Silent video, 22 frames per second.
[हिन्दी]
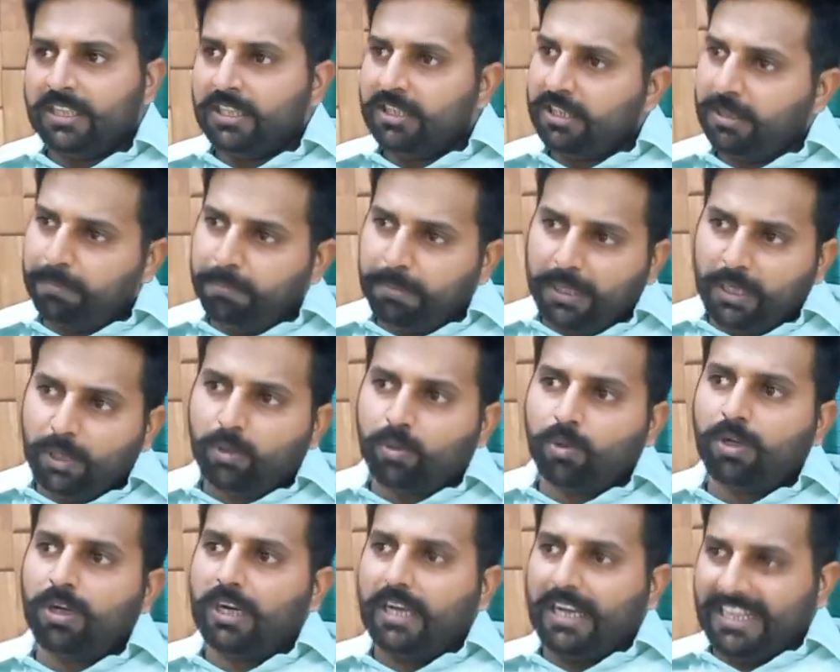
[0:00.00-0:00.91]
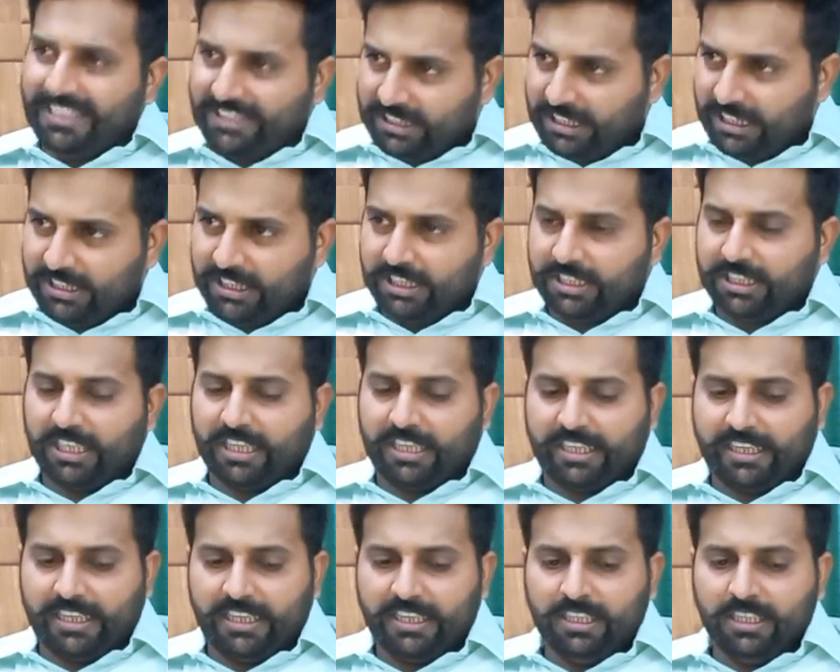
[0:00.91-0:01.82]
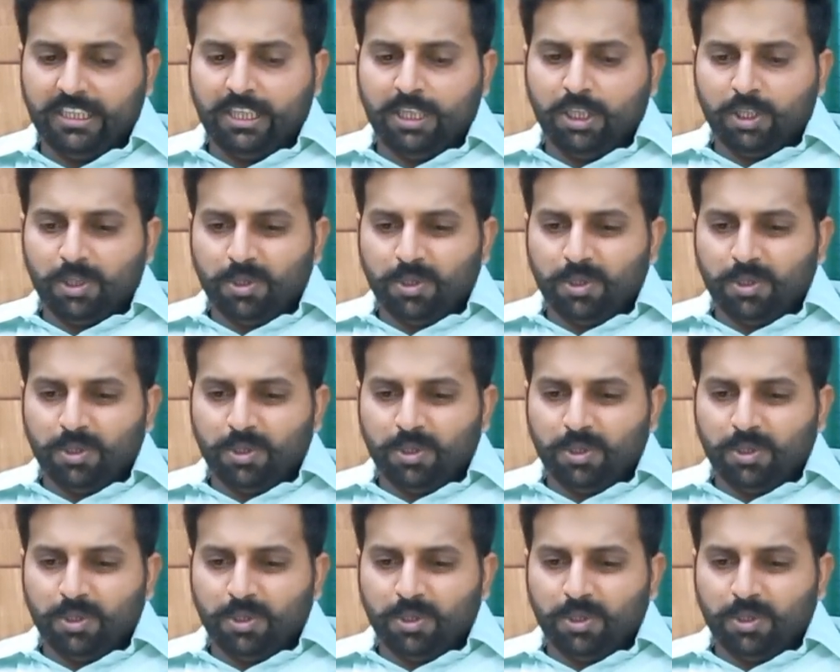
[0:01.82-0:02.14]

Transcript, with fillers: ये बिल्कुल अच्छे से चल रहा है